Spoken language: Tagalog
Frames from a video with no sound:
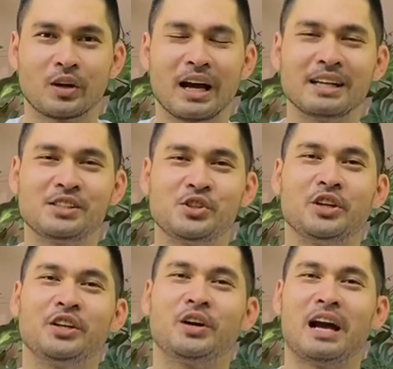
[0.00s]
guys, yun
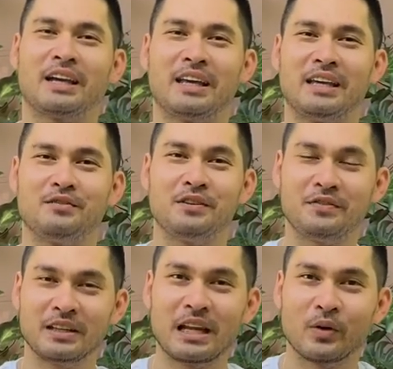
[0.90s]
na yung aking
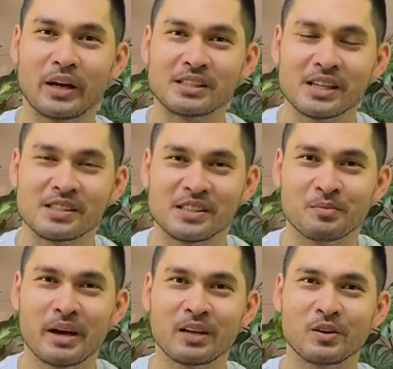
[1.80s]
15 allocations
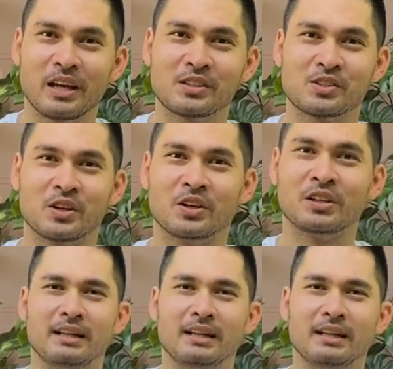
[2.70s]
in my collection.